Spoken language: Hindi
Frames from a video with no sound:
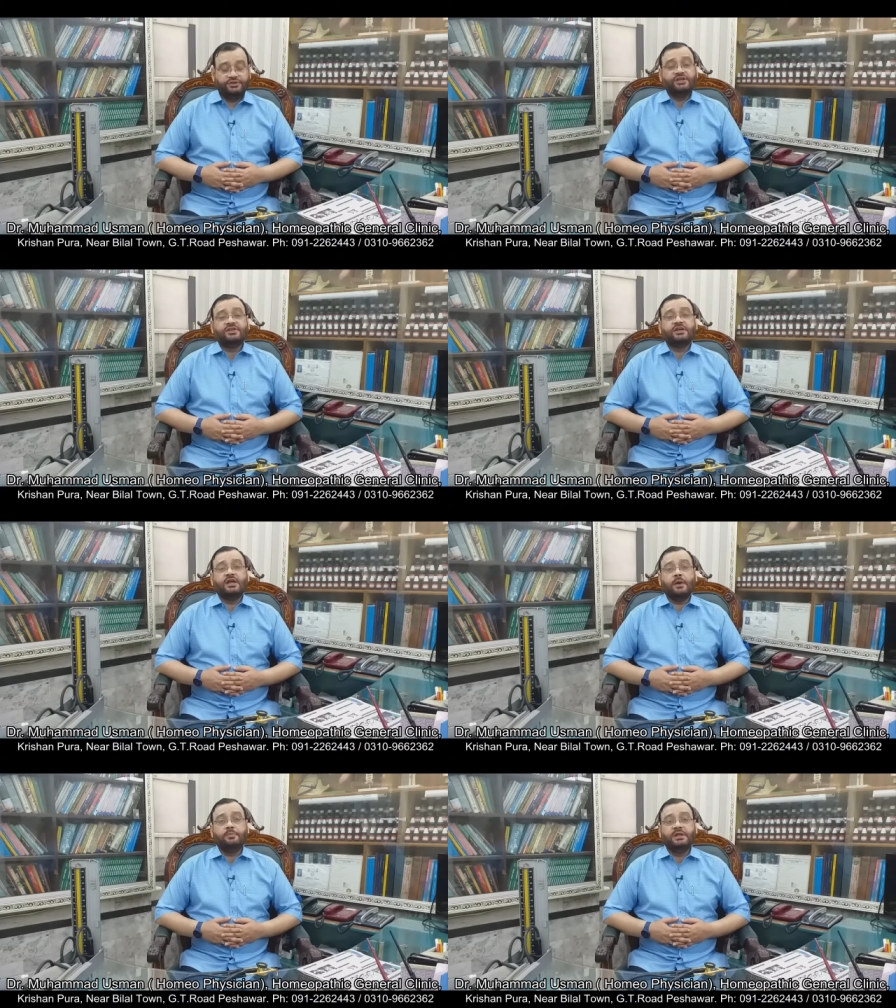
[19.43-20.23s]
जैसा कि
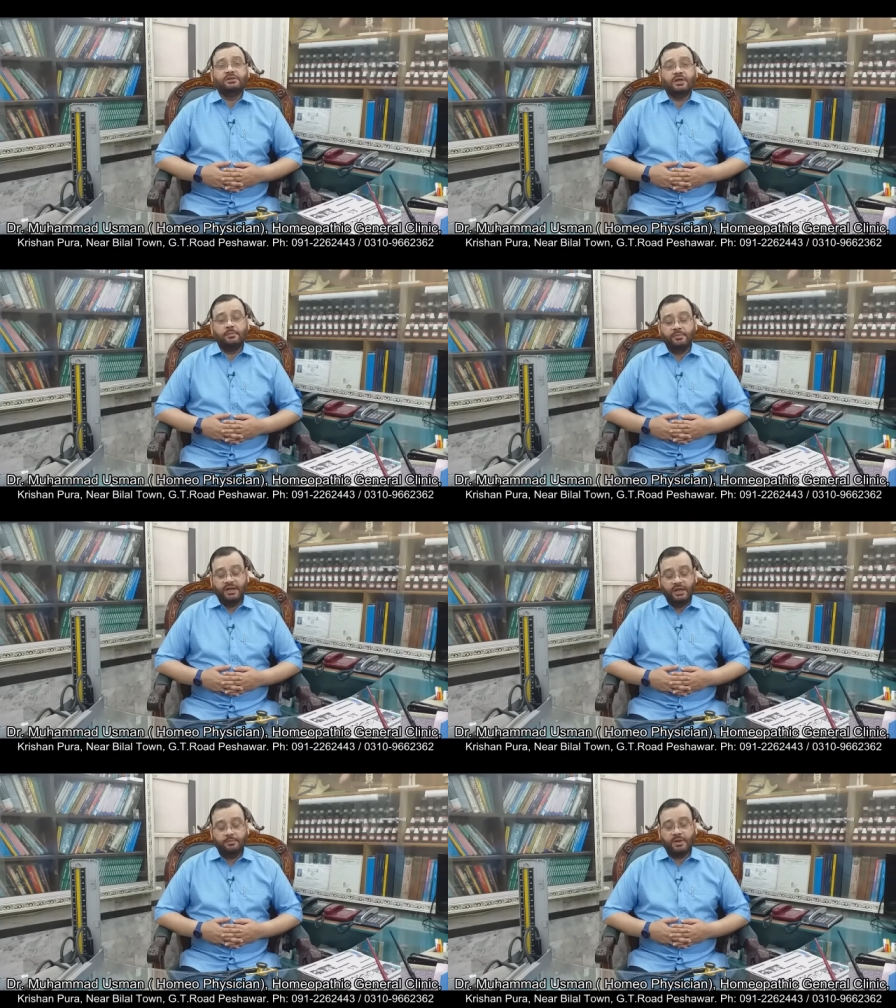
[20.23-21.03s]
आपने
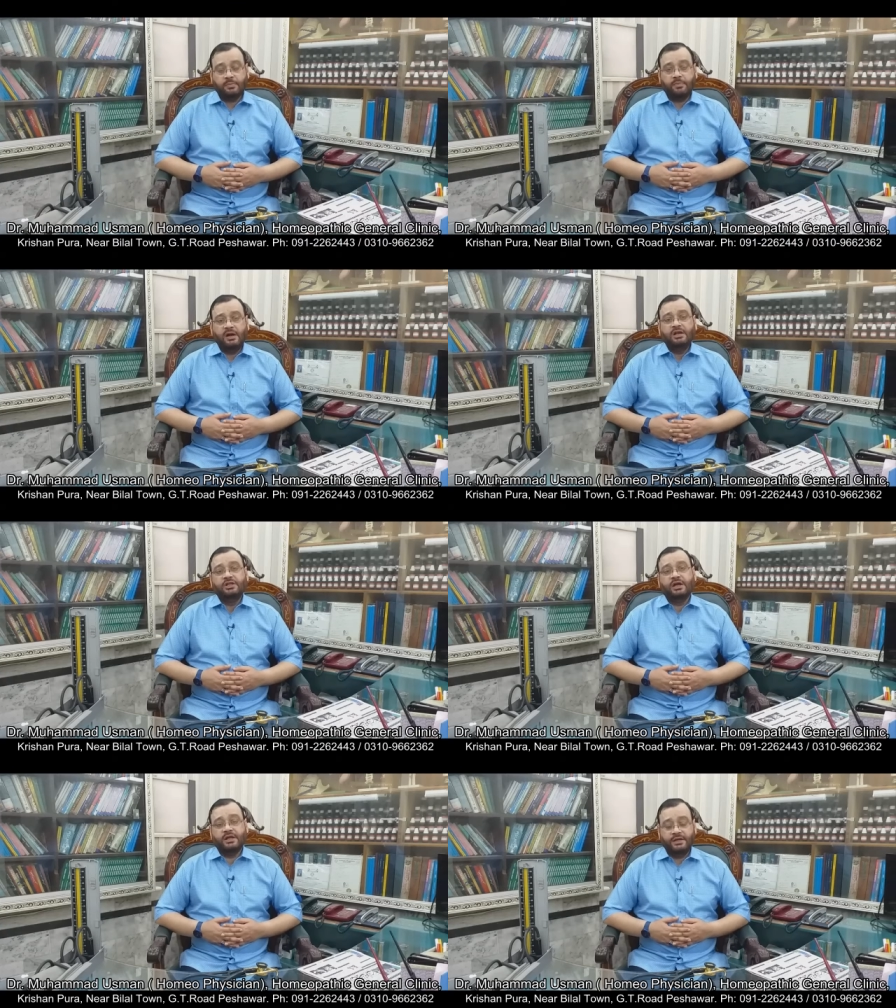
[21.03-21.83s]
थंबनेल पर पढ़
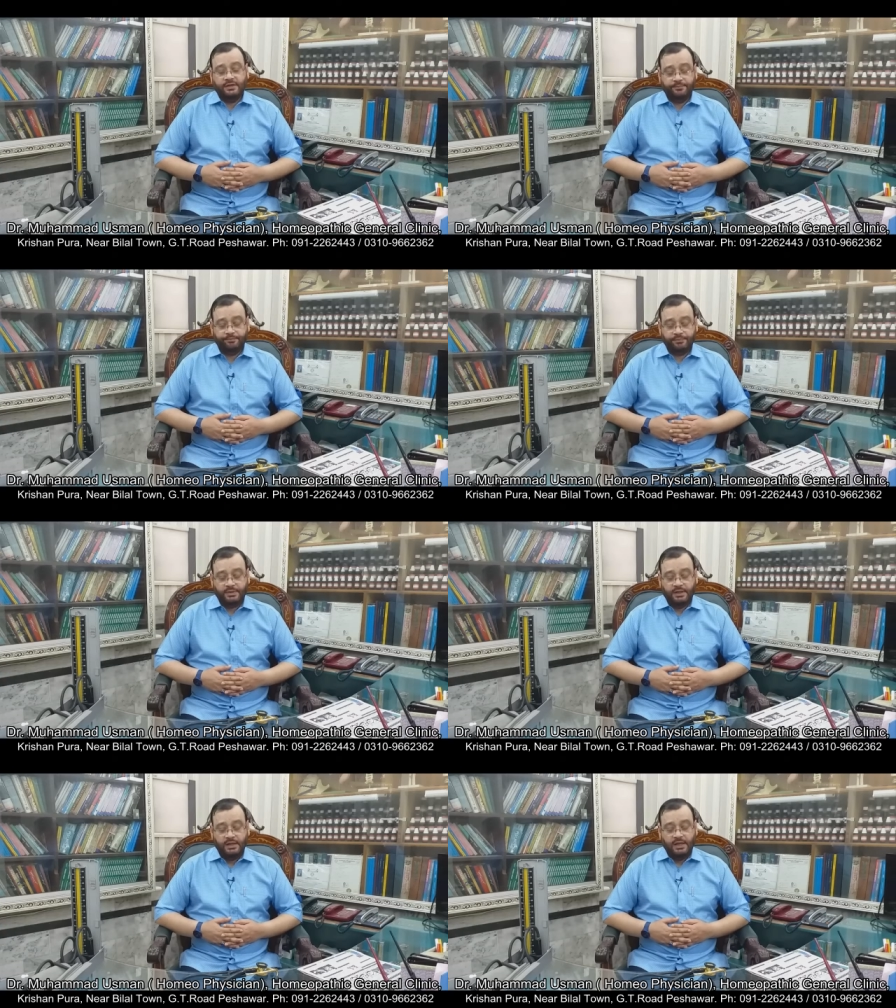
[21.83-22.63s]
लिया है
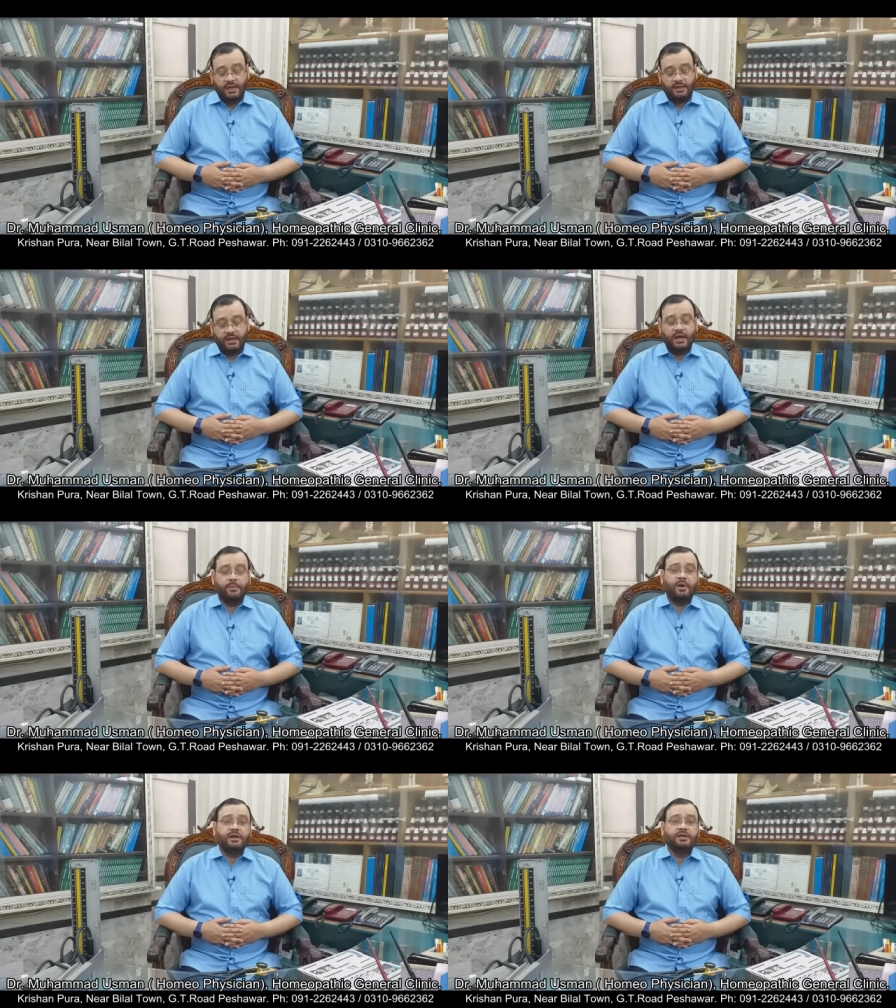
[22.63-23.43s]
कि
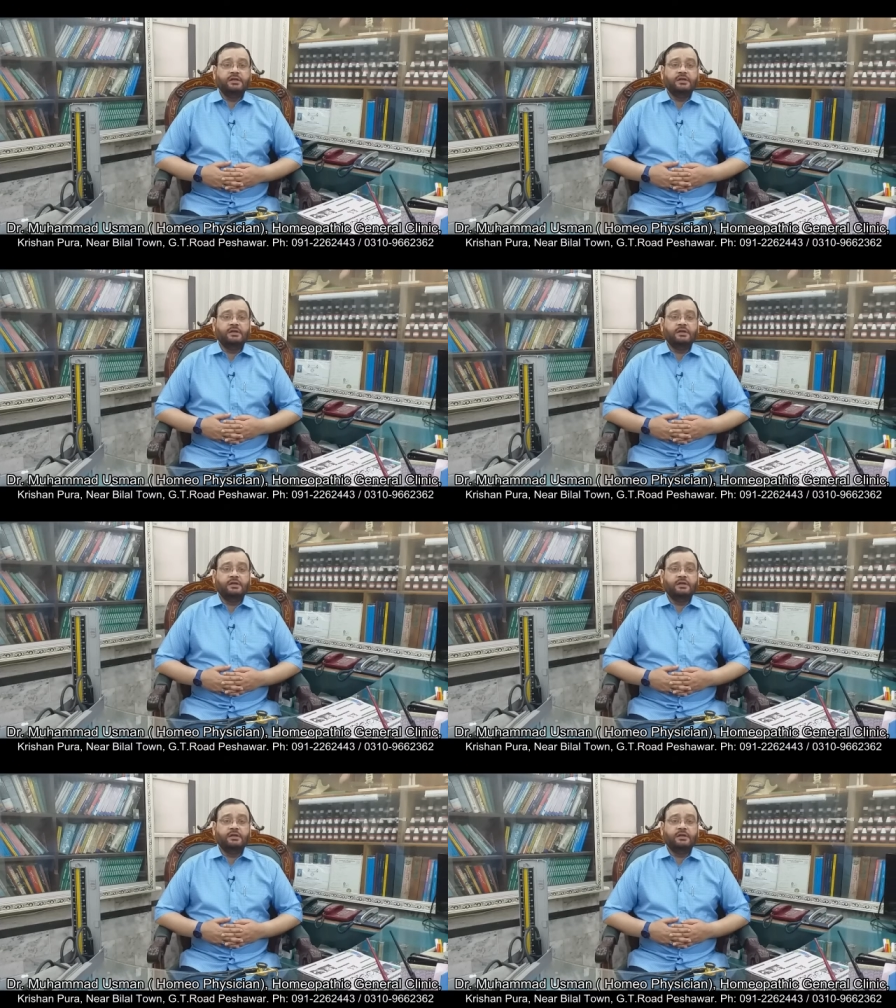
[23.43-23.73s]
हमारी